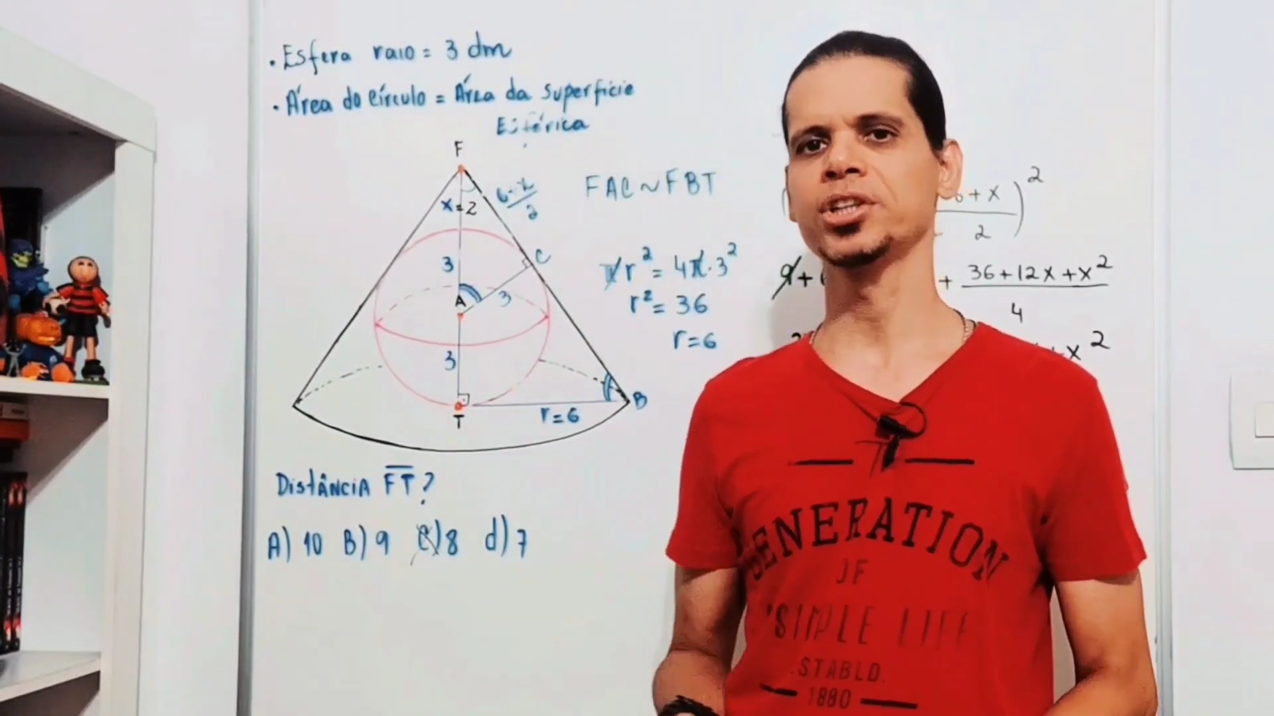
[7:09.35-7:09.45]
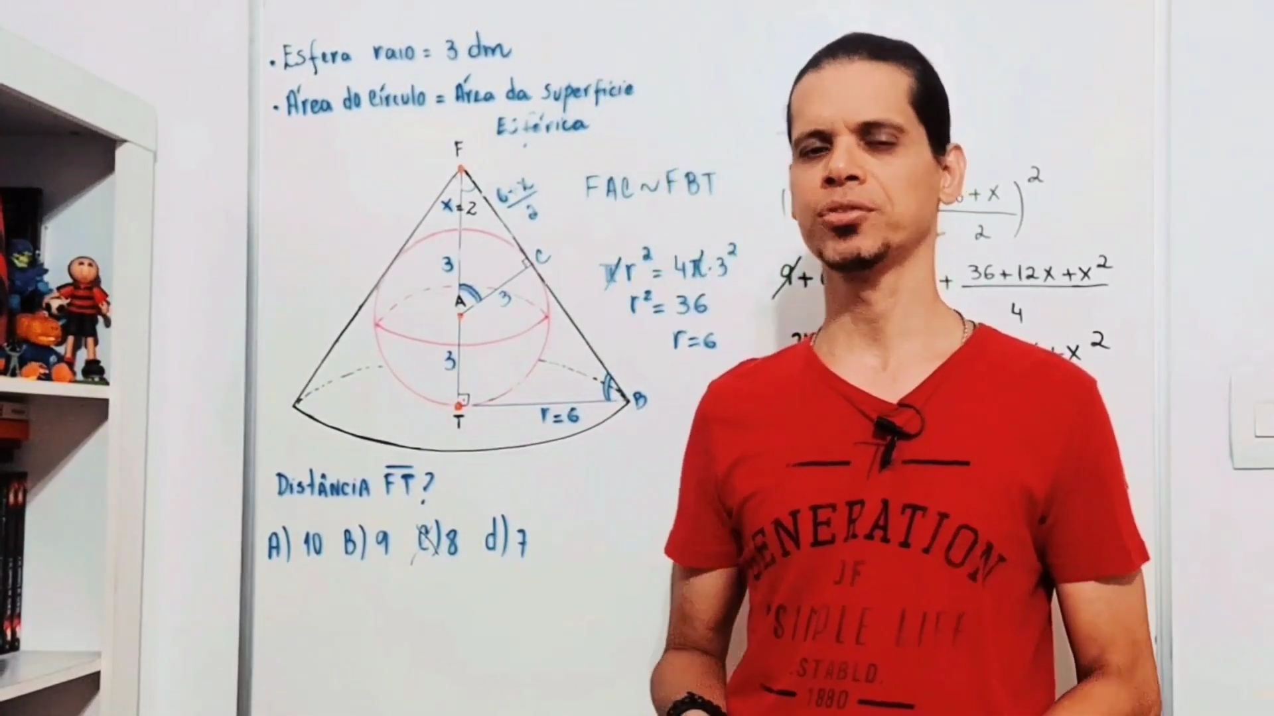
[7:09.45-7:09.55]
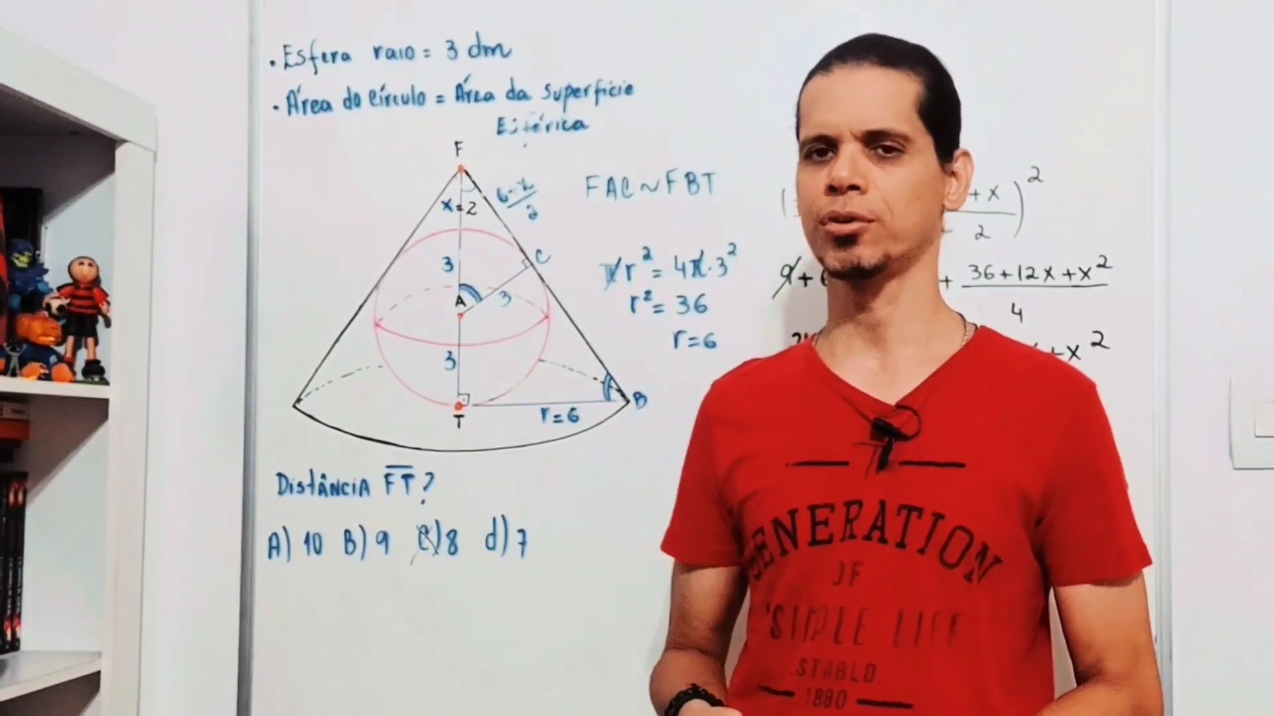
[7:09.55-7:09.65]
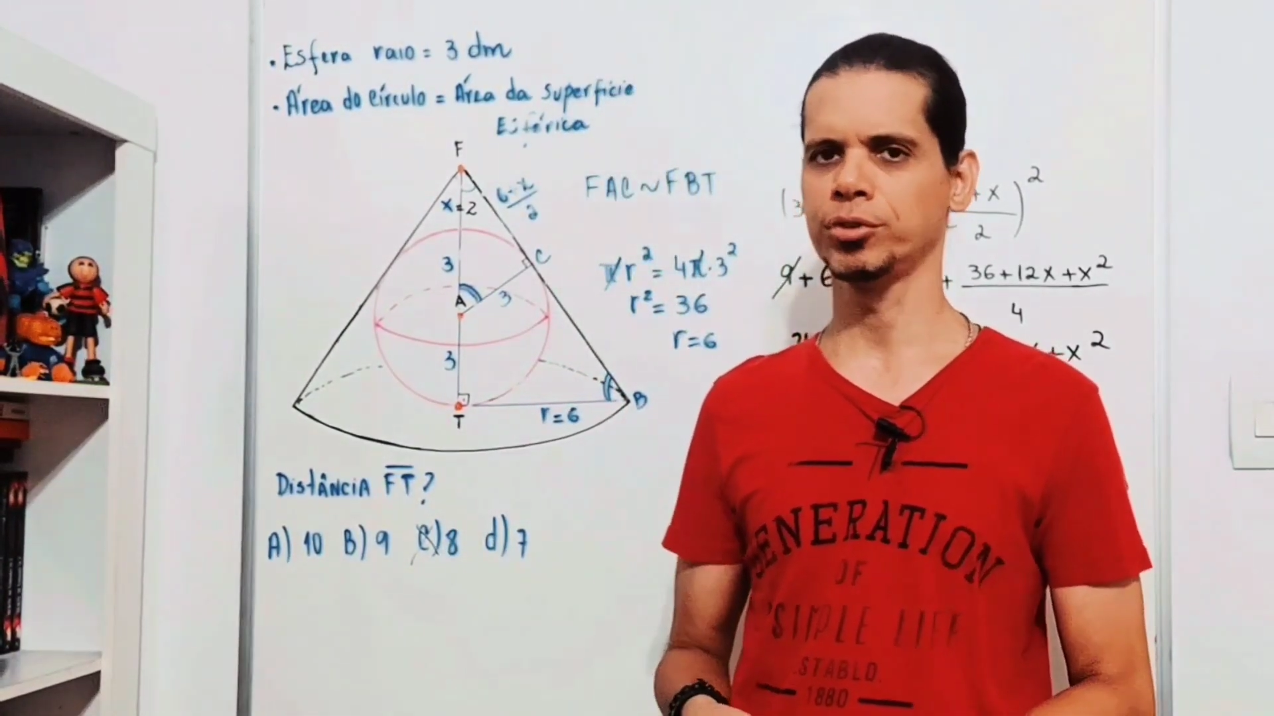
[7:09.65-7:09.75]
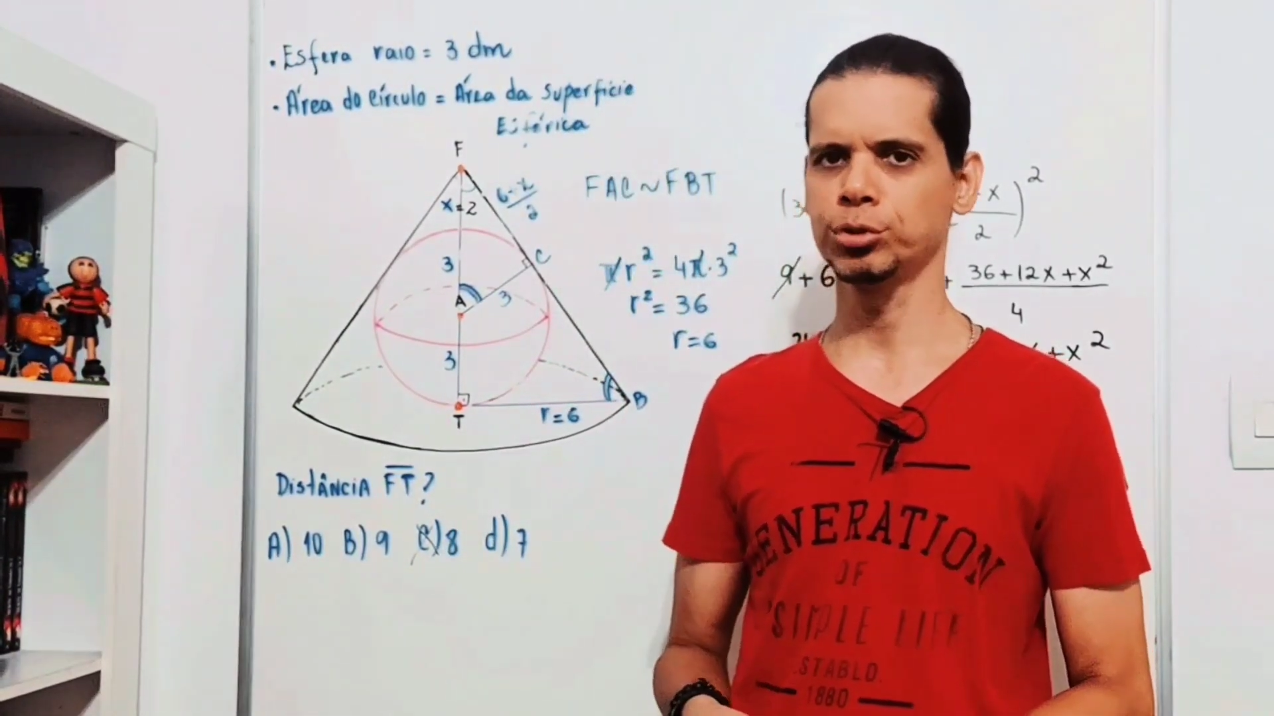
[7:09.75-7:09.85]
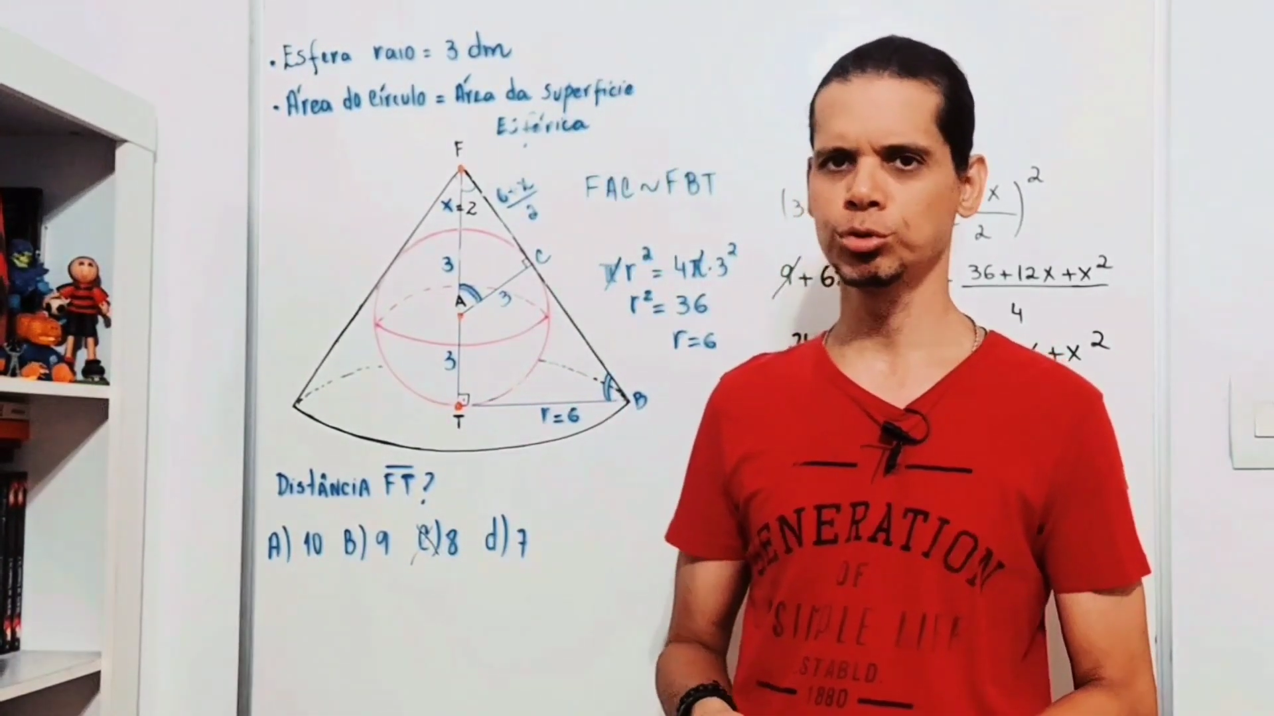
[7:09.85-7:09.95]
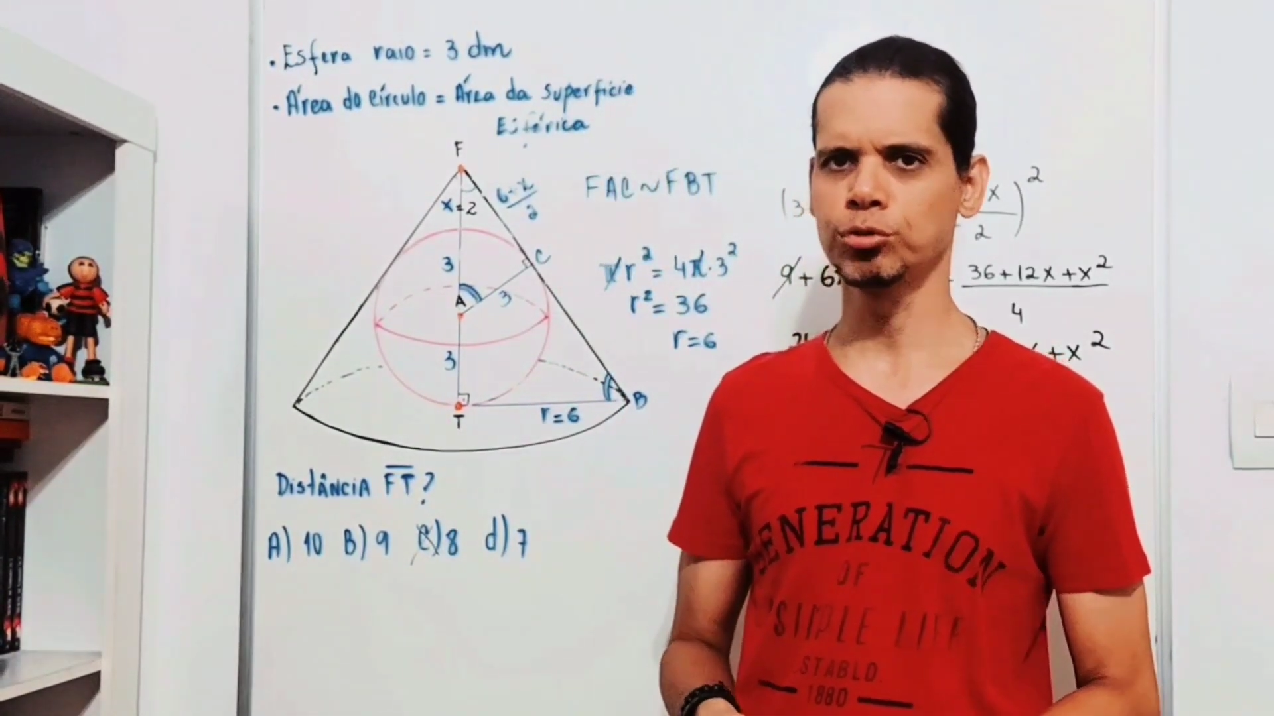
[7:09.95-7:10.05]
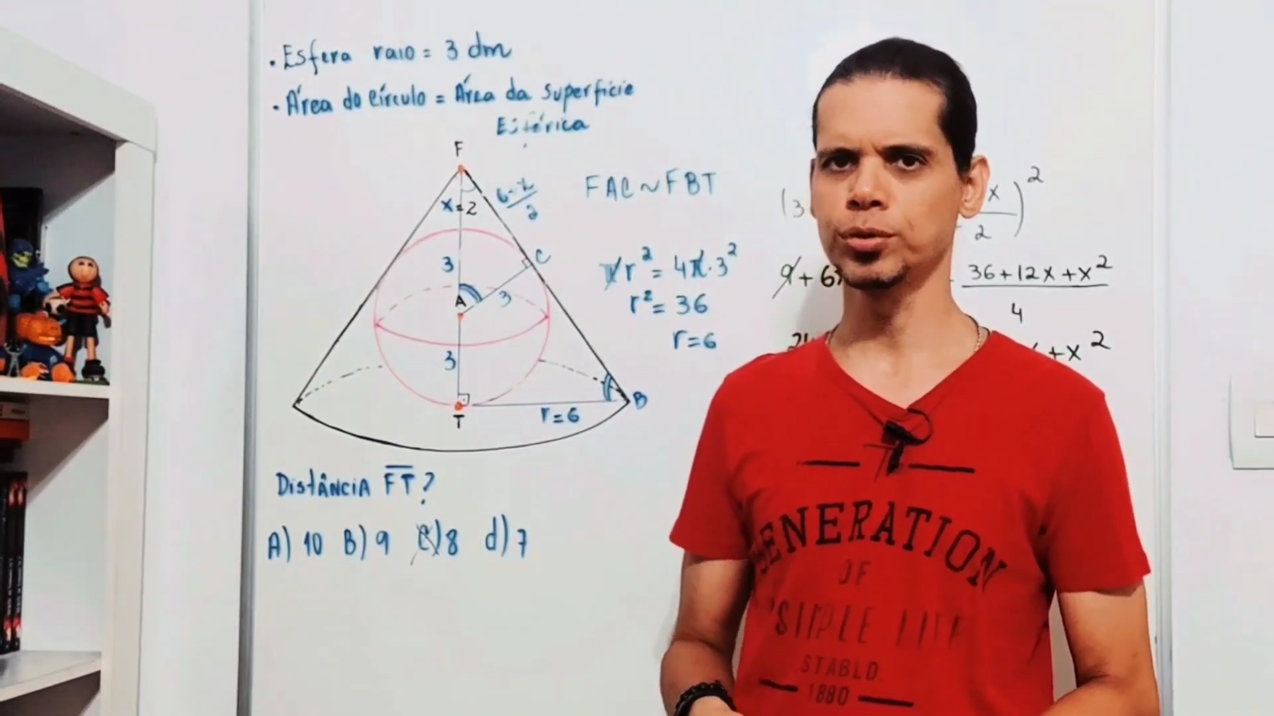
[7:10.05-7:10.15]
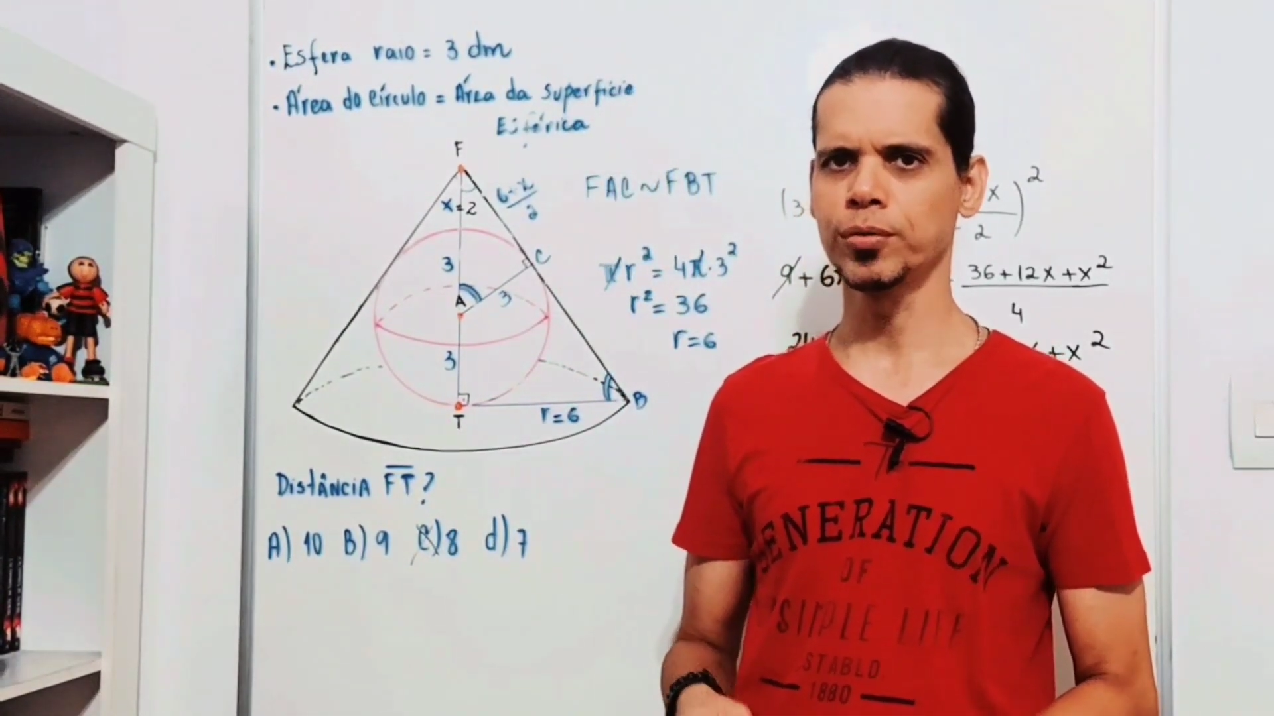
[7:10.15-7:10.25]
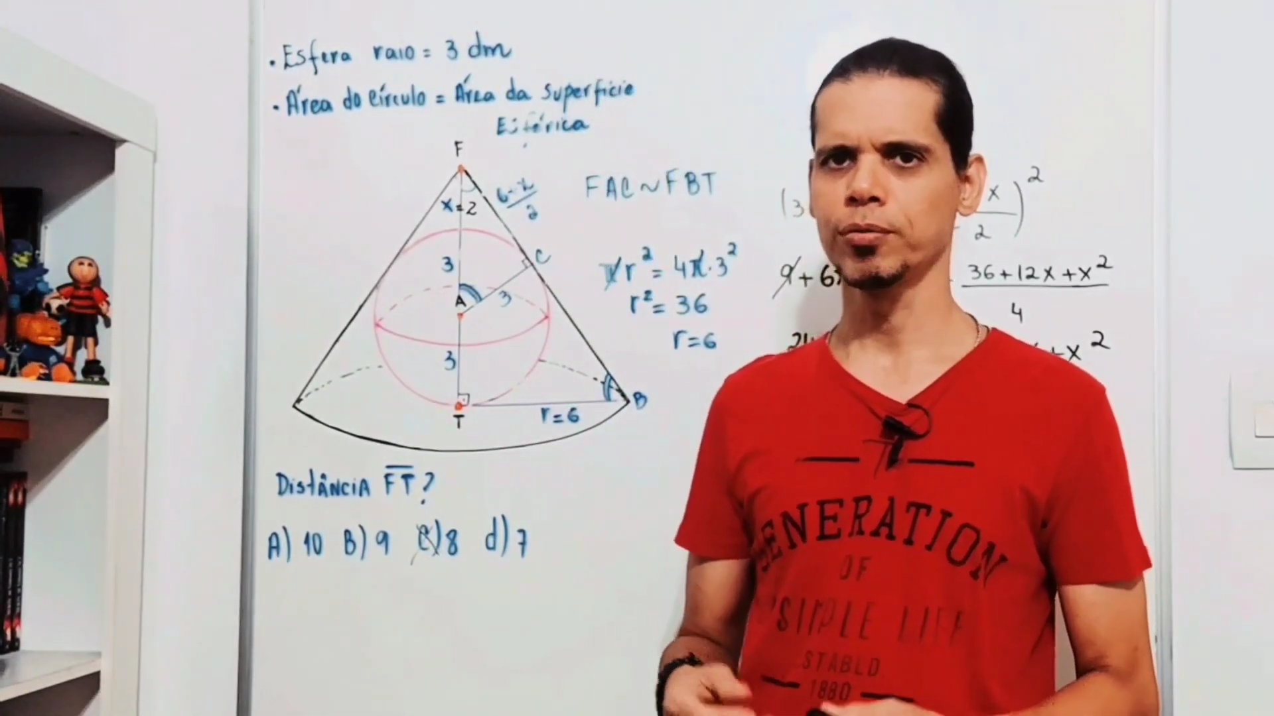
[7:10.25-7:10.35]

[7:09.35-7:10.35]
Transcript: tiver um vídeo novo,